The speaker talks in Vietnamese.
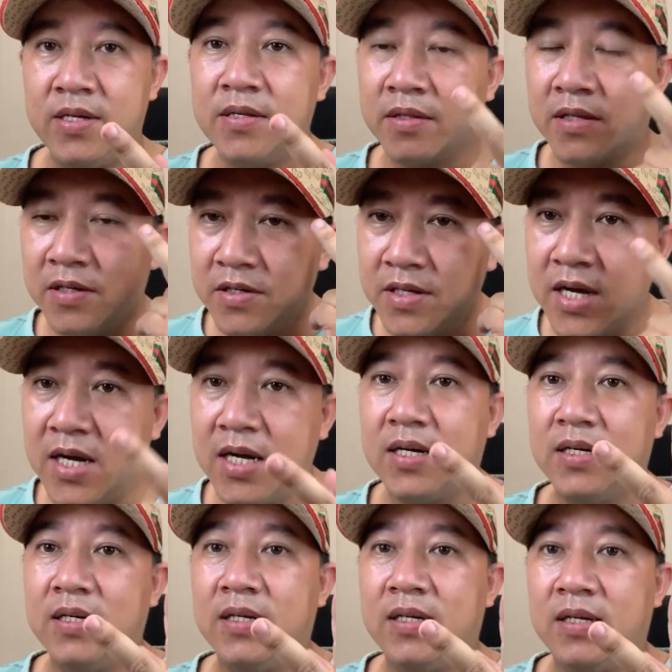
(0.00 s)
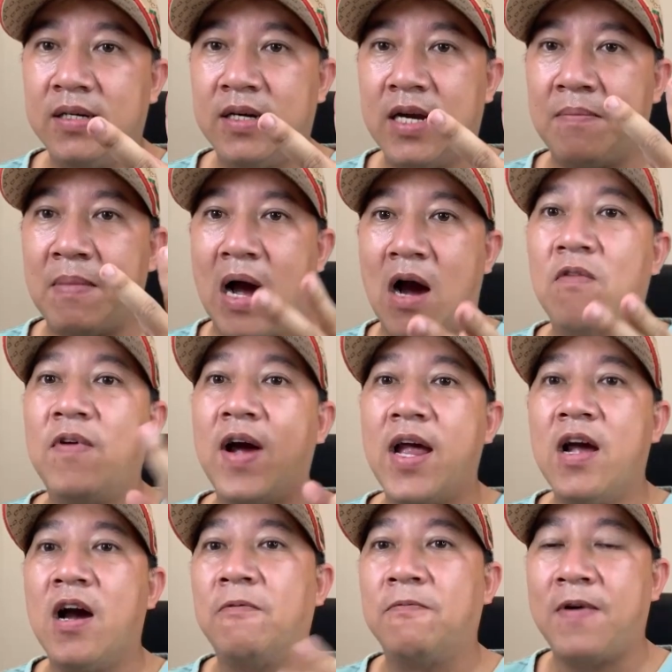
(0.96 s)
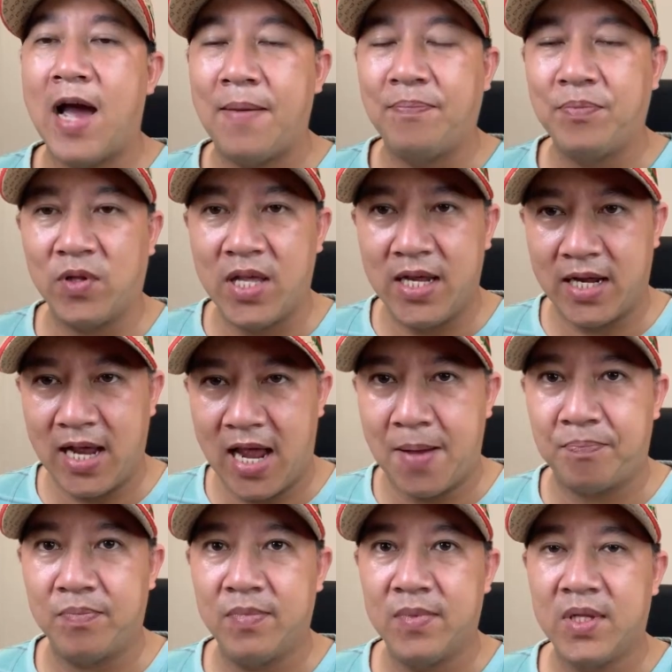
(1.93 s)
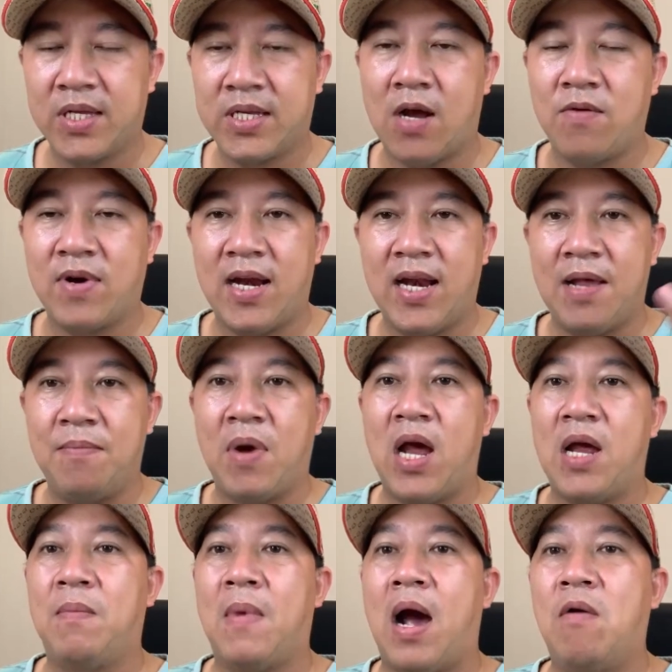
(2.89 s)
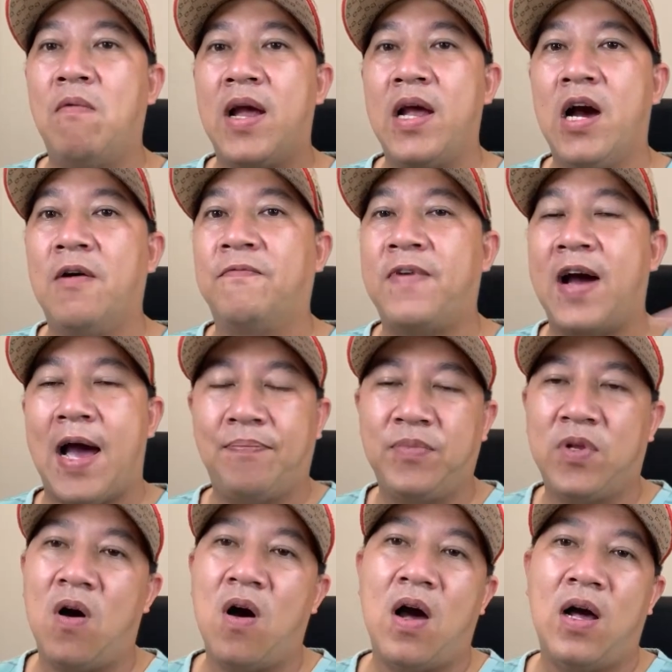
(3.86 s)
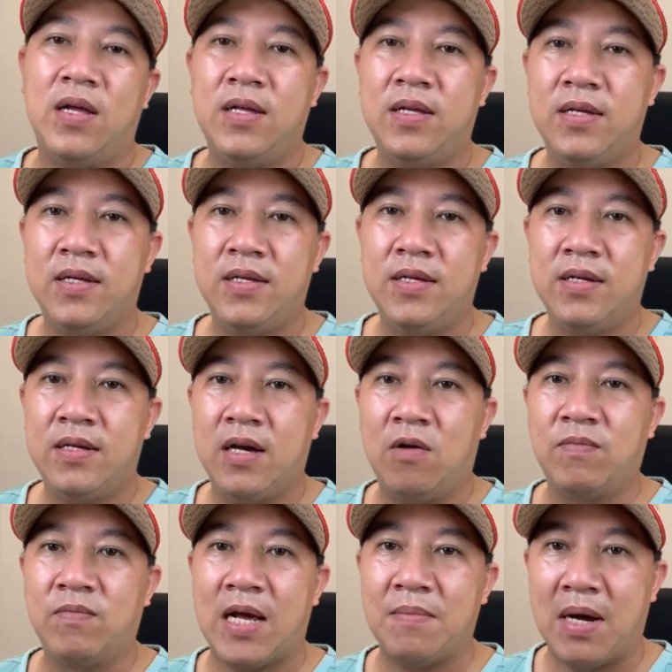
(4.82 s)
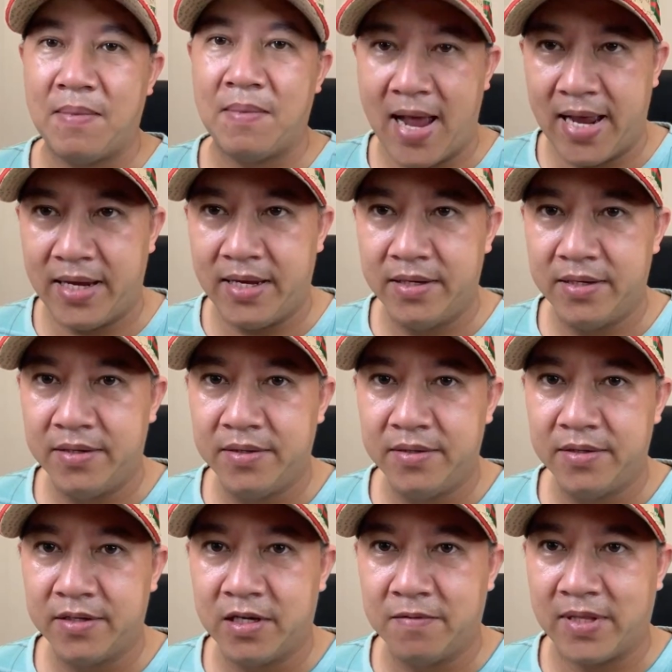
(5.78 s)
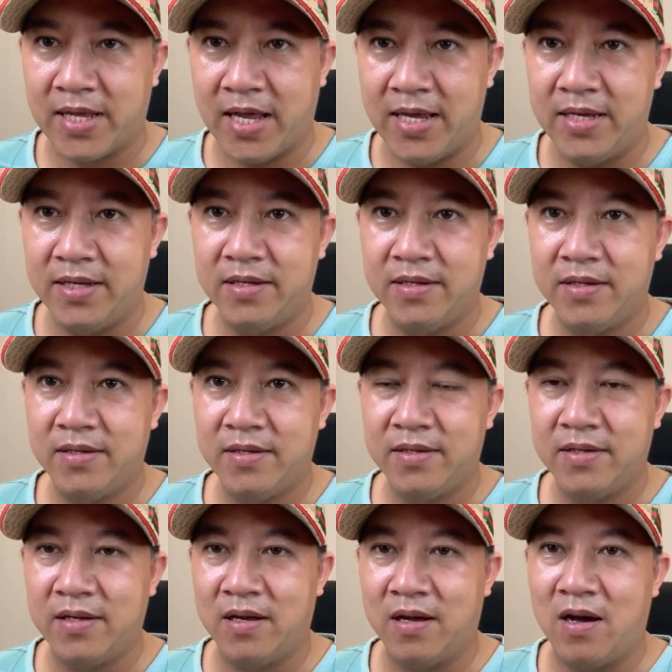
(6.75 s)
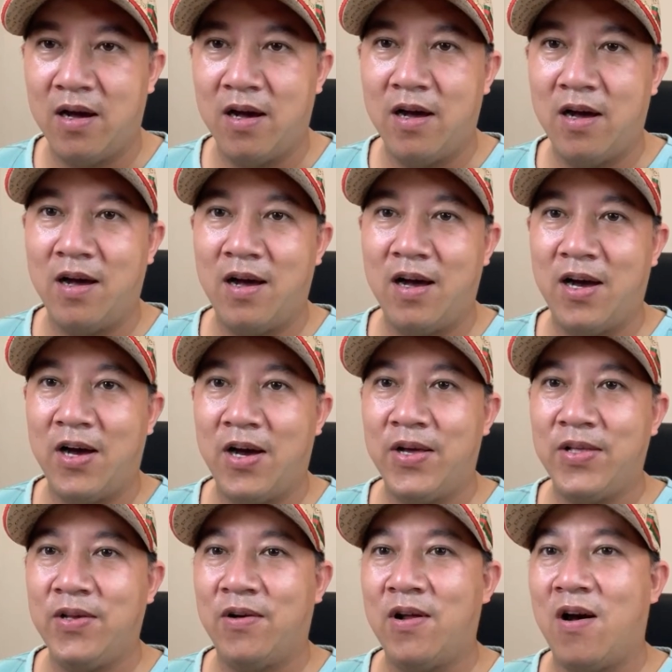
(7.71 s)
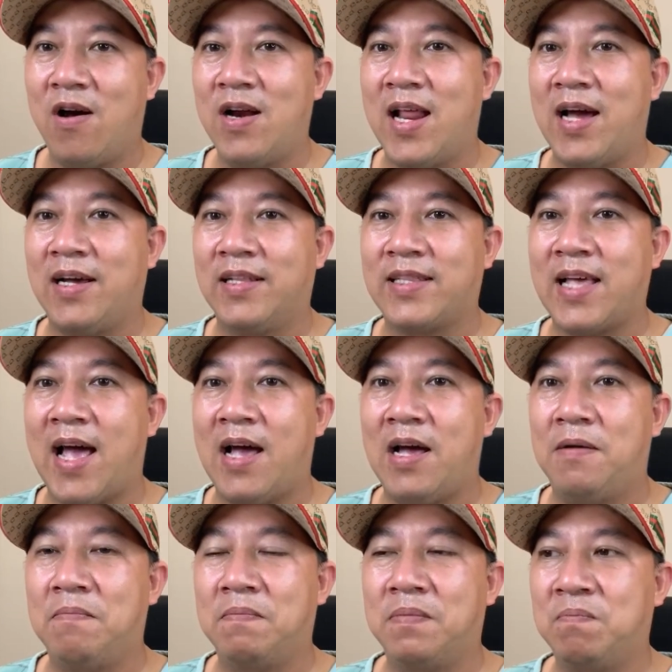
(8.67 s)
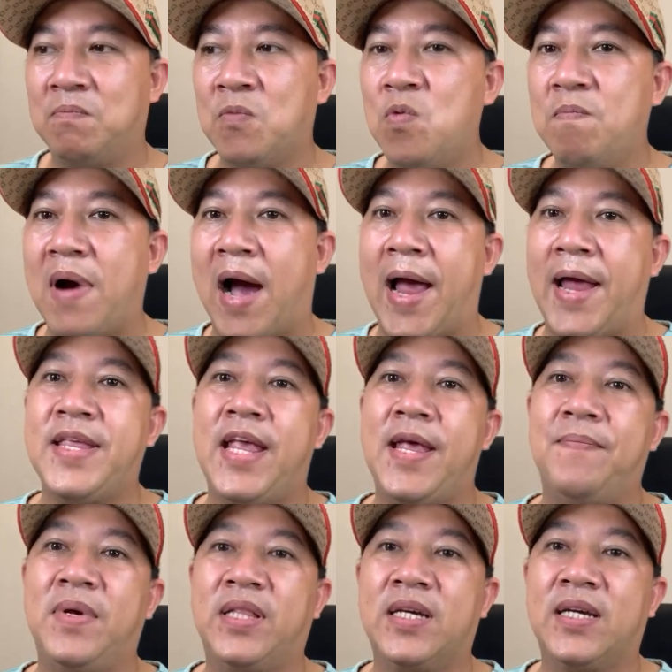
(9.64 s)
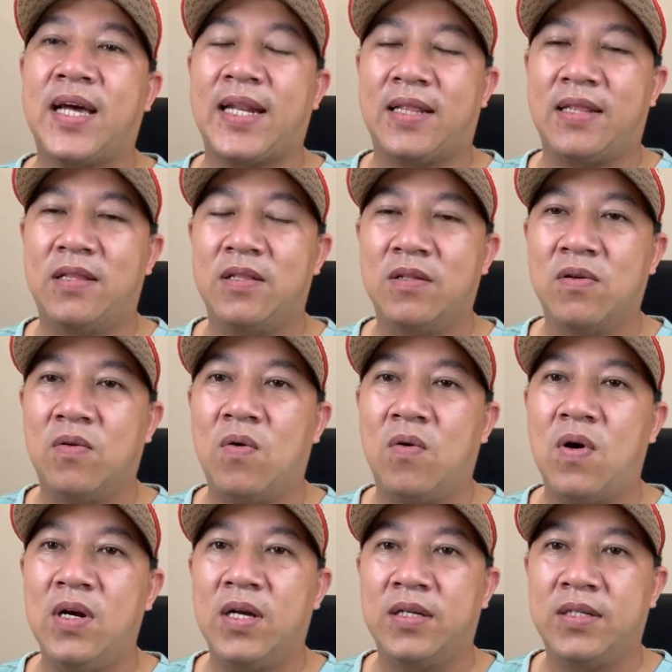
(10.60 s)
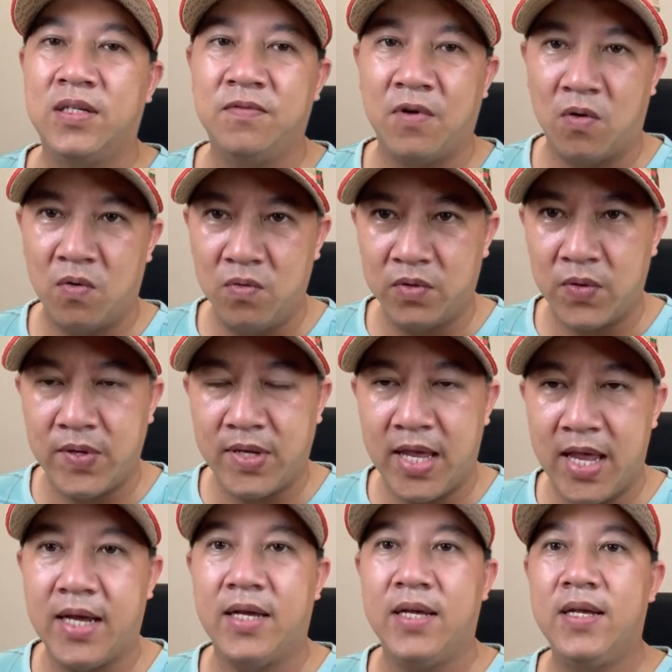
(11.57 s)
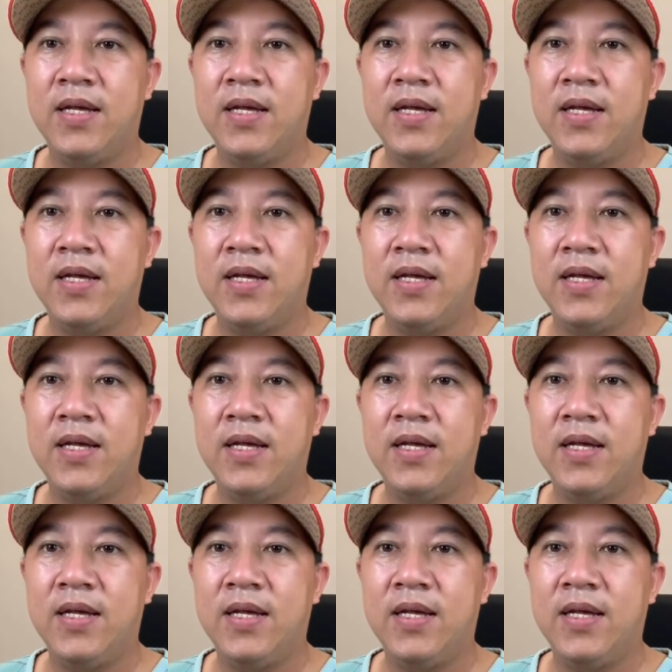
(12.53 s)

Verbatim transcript: Thứ nhất là bảo vệ hợp pháp cho Thiền Am, sau này lại bảo vệ hợp pháp cho ông Thắng bà Mai. Các bạn thấy đó, do đó là người ta muốn bãi nhiệm với tư cách của luật sư Vũ. Tuy nhiên